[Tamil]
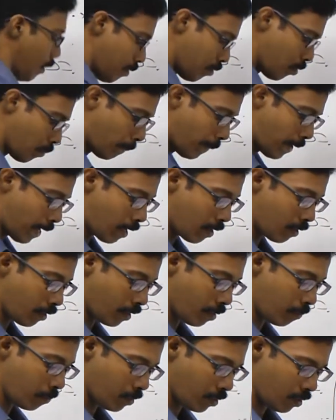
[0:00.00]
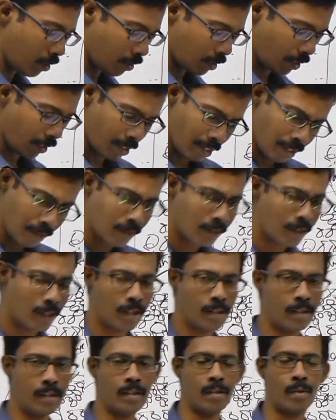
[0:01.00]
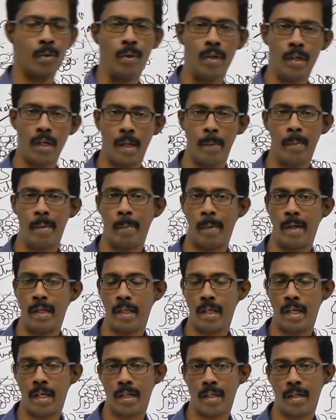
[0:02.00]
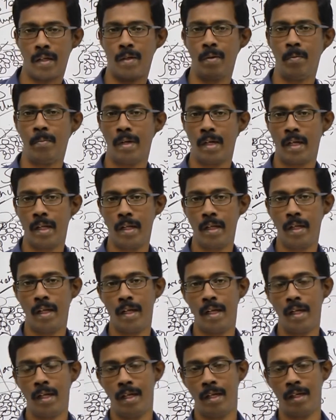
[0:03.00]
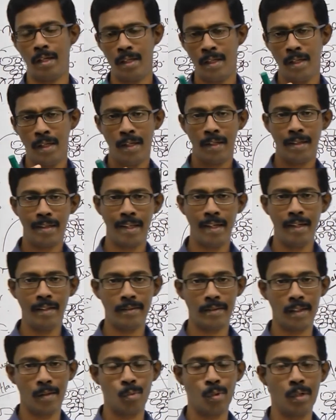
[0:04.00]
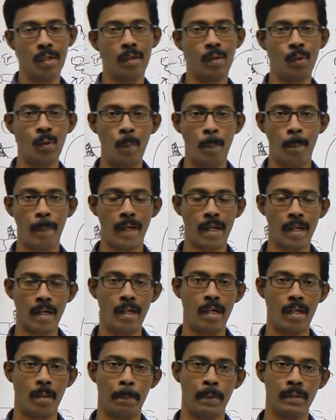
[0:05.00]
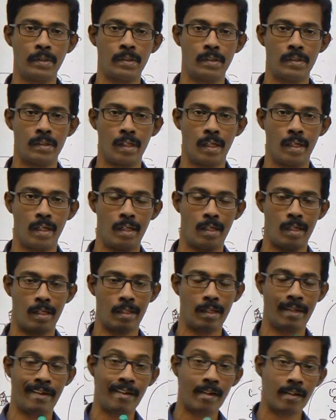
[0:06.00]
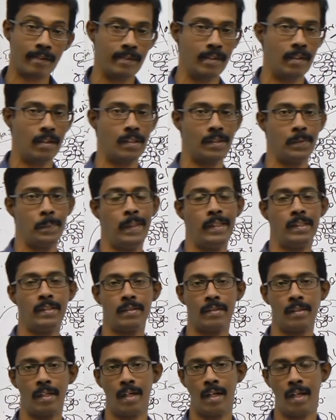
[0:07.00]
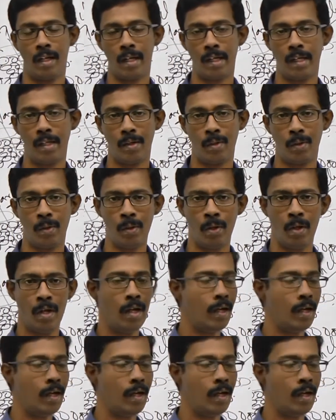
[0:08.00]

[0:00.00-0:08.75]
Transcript: ஸோ பேரன் கைமா அகெயின் கிட்டத்தட்ட கோலங்கைமா மாதிரியே தான் இருக்கும் பட் இங்கே என்னென்னா தின் செல்வால் இருக்கும் பெக்டின் டெபாசிஸ் அங்கே இருக்காது இன்டர்செல்லார் ஸ்பேசஸ் அங்கே நிறைய இருக்கும்